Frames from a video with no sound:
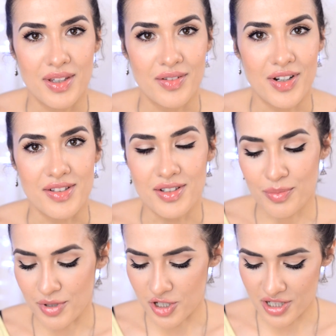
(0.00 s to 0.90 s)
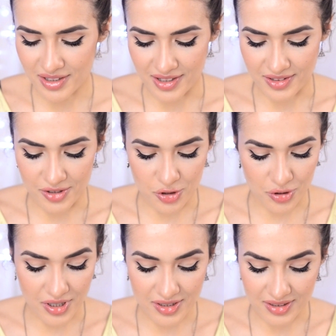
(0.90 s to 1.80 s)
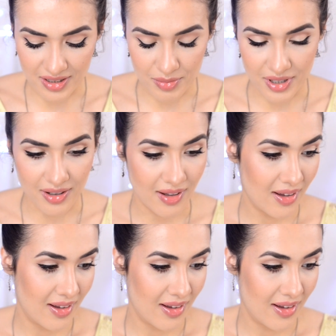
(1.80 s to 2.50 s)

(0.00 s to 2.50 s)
Два из них пришли, третий еще едет ко мне.